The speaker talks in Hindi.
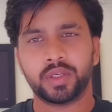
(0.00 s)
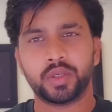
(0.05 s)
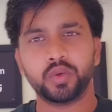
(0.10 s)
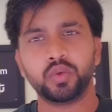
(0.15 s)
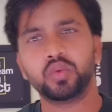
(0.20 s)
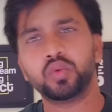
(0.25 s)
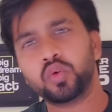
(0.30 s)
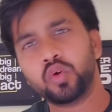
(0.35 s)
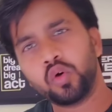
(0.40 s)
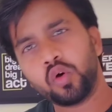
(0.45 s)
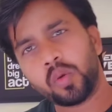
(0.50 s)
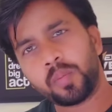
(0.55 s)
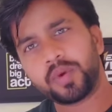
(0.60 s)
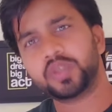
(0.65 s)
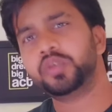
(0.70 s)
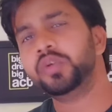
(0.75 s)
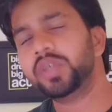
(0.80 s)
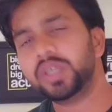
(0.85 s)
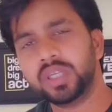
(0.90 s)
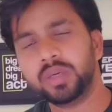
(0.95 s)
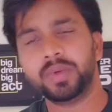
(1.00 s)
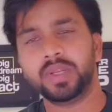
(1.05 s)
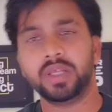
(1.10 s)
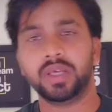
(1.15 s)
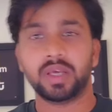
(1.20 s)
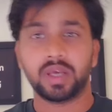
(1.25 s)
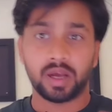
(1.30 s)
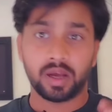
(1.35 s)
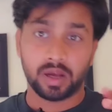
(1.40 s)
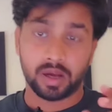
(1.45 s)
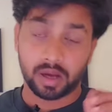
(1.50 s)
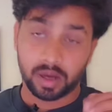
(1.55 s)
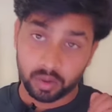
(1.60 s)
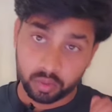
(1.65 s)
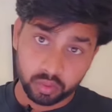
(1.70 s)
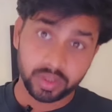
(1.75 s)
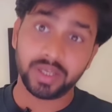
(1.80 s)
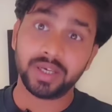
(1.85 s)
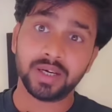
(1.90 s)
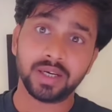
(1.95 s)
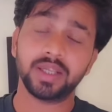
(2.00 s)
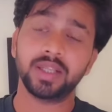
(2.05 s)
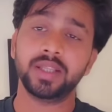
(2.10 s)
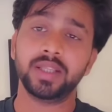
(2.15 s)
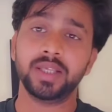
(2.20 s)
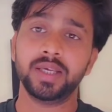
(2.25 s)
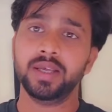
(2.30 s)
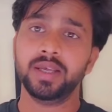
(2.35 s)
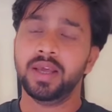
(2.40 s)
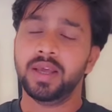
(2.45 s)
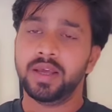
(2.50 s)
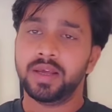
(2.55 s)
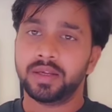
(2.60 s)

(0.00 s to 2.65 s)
कि उनको अपॉर्चुनिटी मिली हाँ हुई है गलती